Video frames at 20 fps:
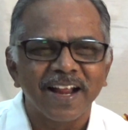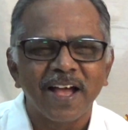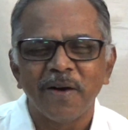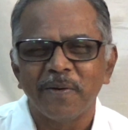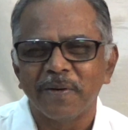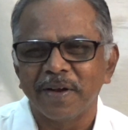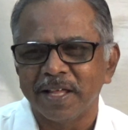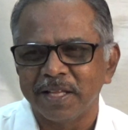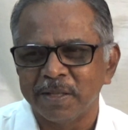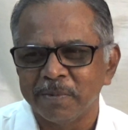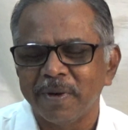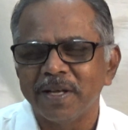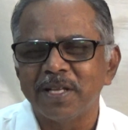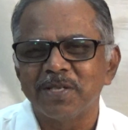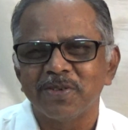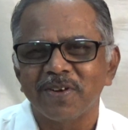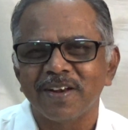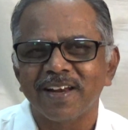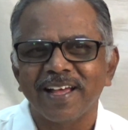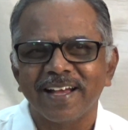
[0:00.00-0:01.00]
அவனு அதை மாதிரி
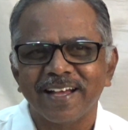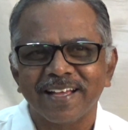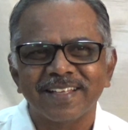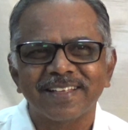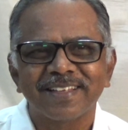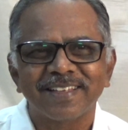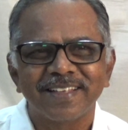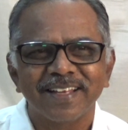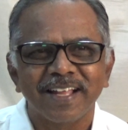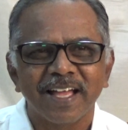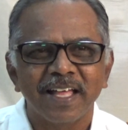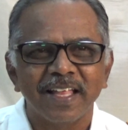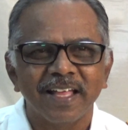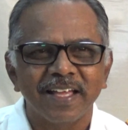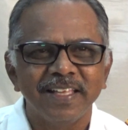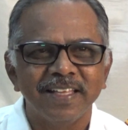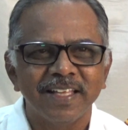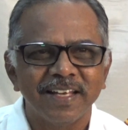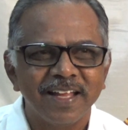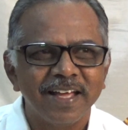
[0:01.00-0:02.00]
சொல்கிறாங்க
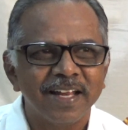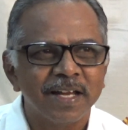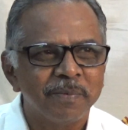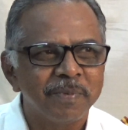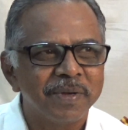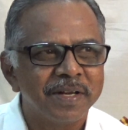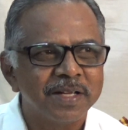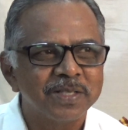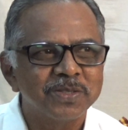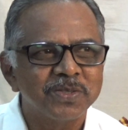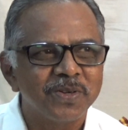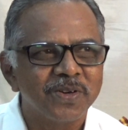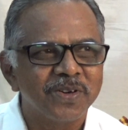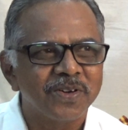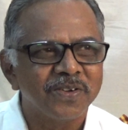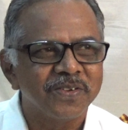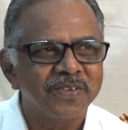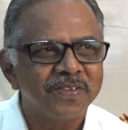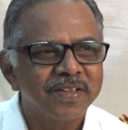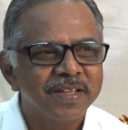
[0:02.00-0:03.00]
இதெல்லாம் நம்ம என்ன
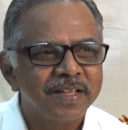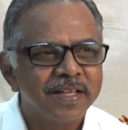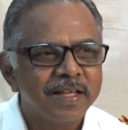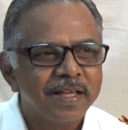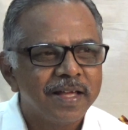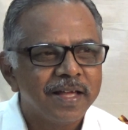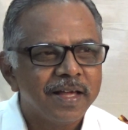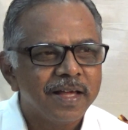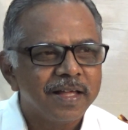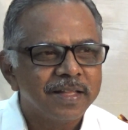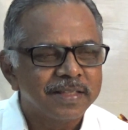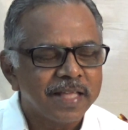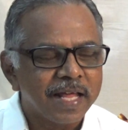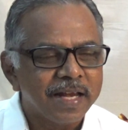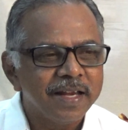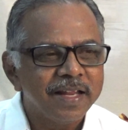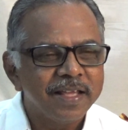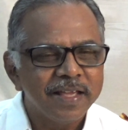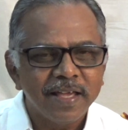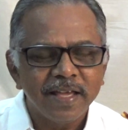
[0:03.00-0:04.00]
சொல்கிறோம்
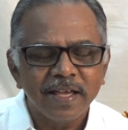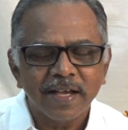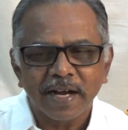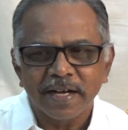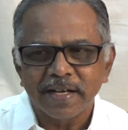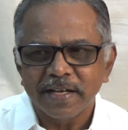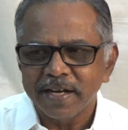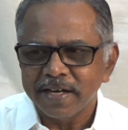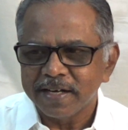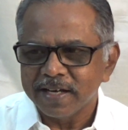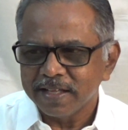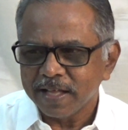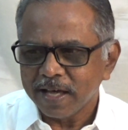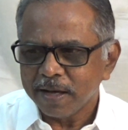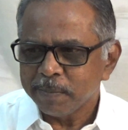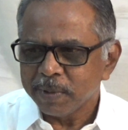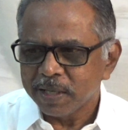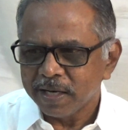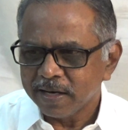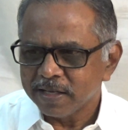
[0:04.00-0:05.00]
தன்னையே
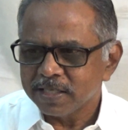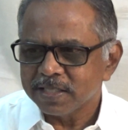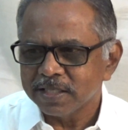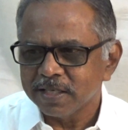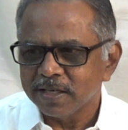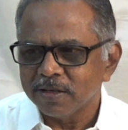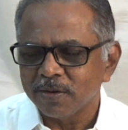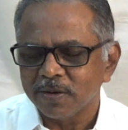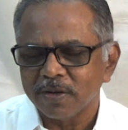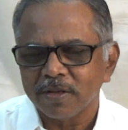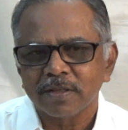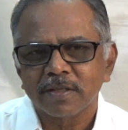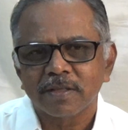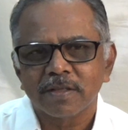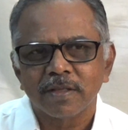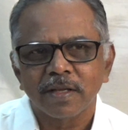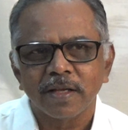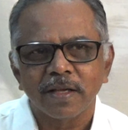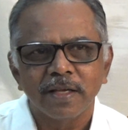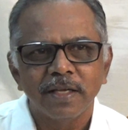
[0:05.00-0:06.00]
கட்டிக்கிட்டதாக நினச்சிக்கிட்டு இருக்கிறோம்
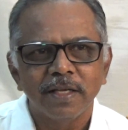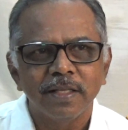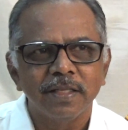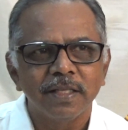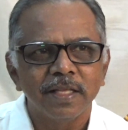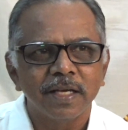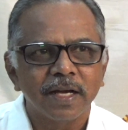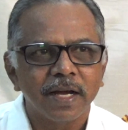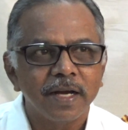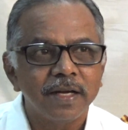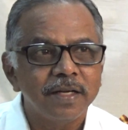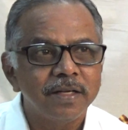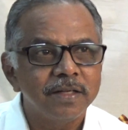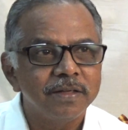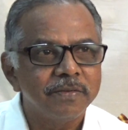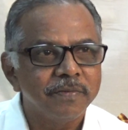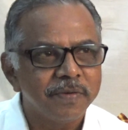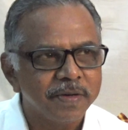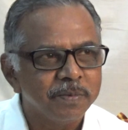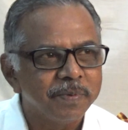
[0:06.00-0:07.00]
இந்த கட்டு
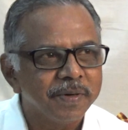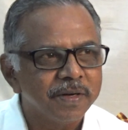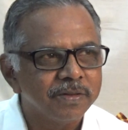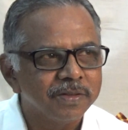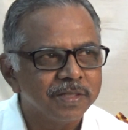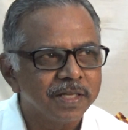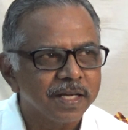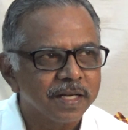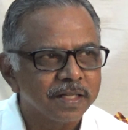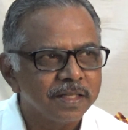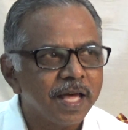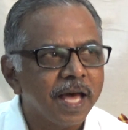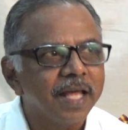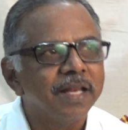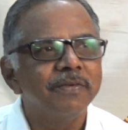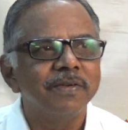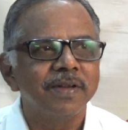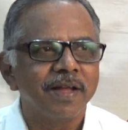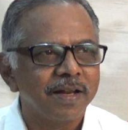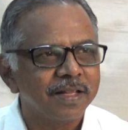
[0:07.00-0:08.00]
விடுபடுதுங்கிறது
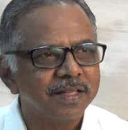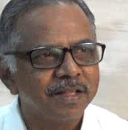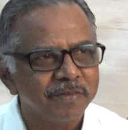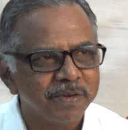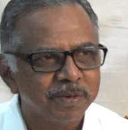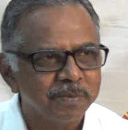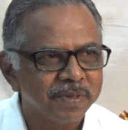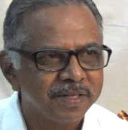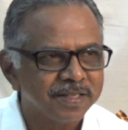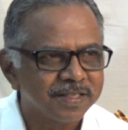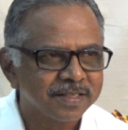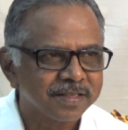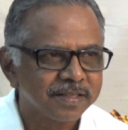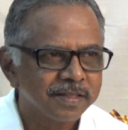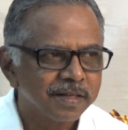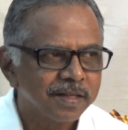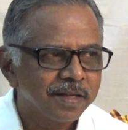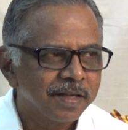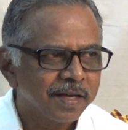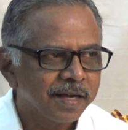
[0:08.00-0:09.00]
அறிவினால் தான் விடுபடுது
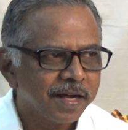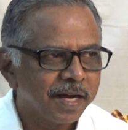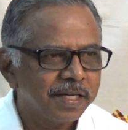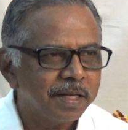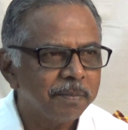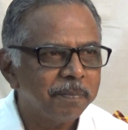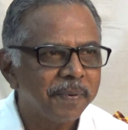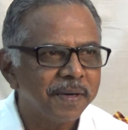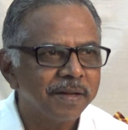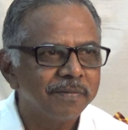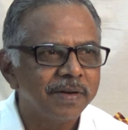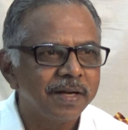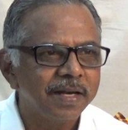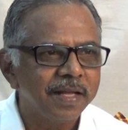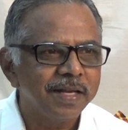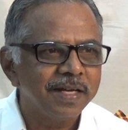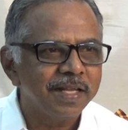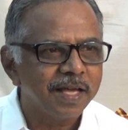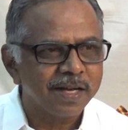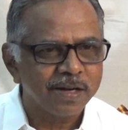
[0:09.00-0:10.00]

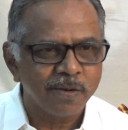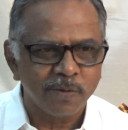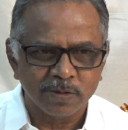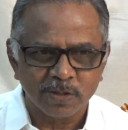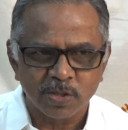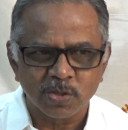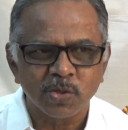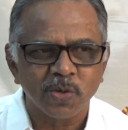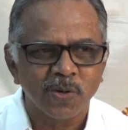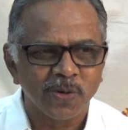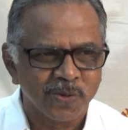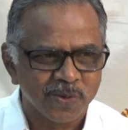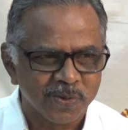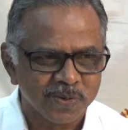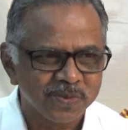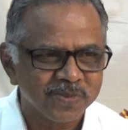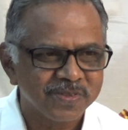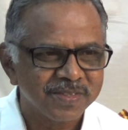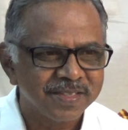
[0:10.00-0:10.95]
கட்டப்படவில்லைன்னு யாராவது ஒருத்தர் சொல்லணும்